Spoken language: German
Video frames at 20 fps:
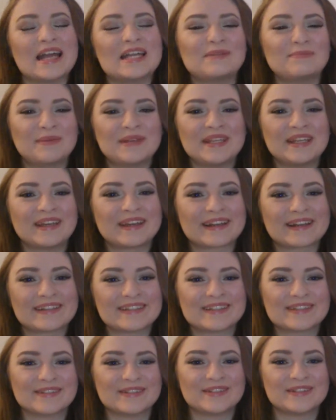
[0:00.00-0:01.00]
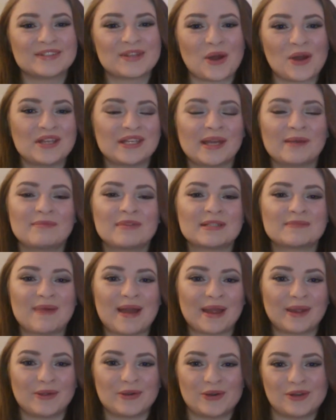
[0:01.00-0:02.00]
Hi, ich bin Iris und heute gibt es
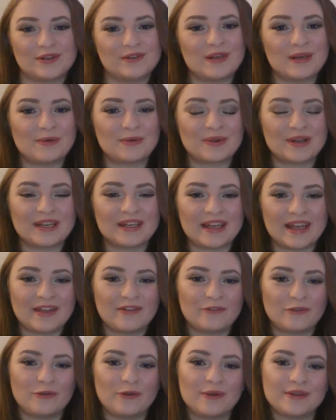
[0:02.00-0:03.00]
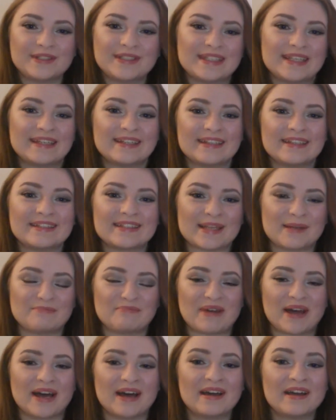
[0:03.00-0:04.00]
mein Currently Reading für den
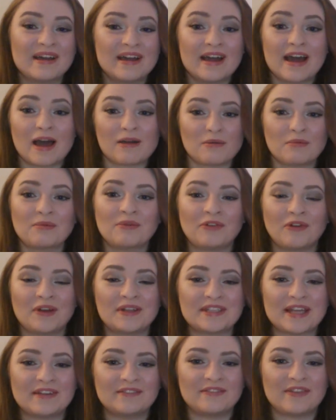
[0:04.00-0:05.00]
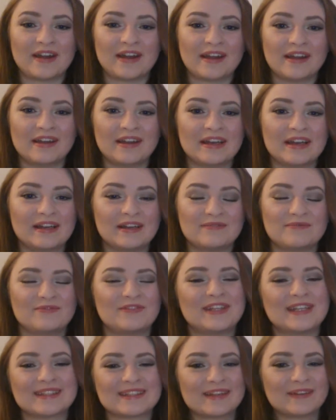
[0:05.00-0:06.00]
Dezember. Aber bevor ich anfange, ähm,
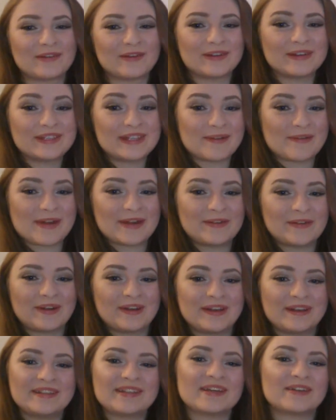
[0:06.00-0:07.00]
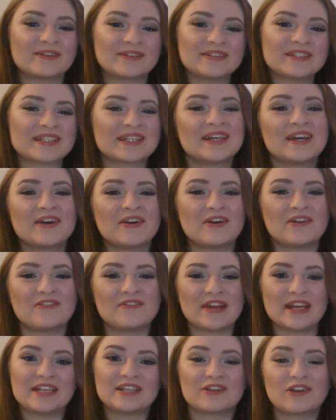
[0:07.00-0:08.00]
wie ihr sehen könnt, ich habe einen neuen Hintergrund
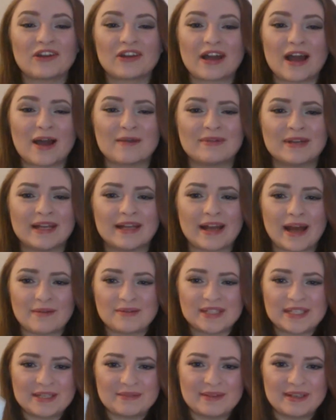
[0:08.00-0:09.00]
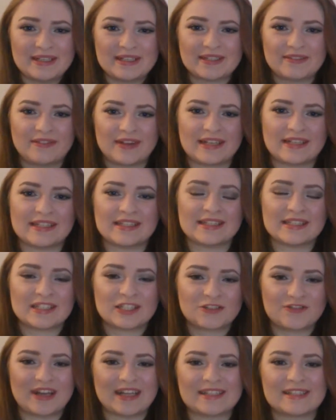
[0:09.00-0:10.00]
und wenn ich Glück habe, dann habe ich nicht mehr diese fetten
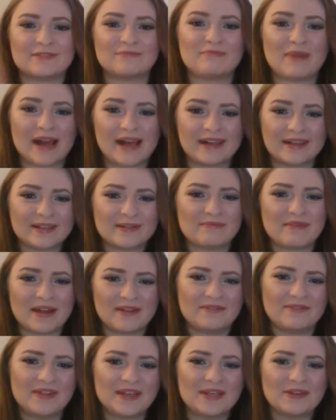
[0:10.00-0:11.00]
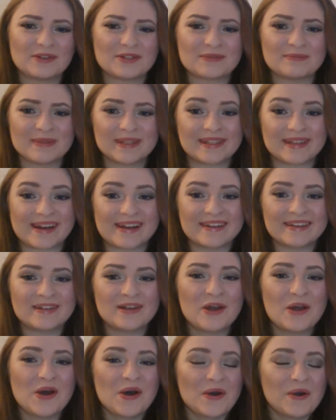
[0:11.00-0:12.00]
schwarzen Balken in meinen Videos mit
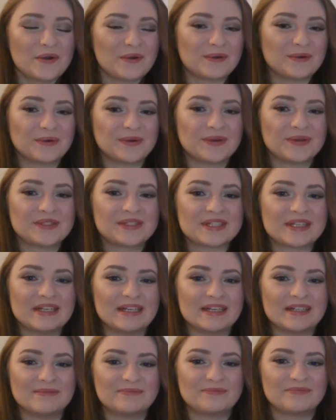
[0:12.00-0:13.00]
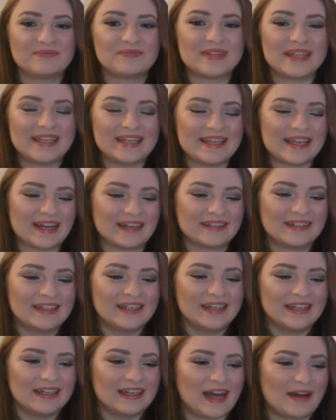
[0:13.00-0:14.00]
drin. Und ähm, ja,
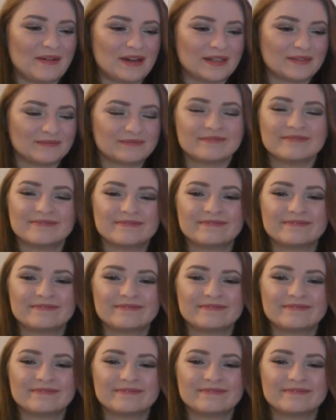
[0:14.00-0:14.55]
aber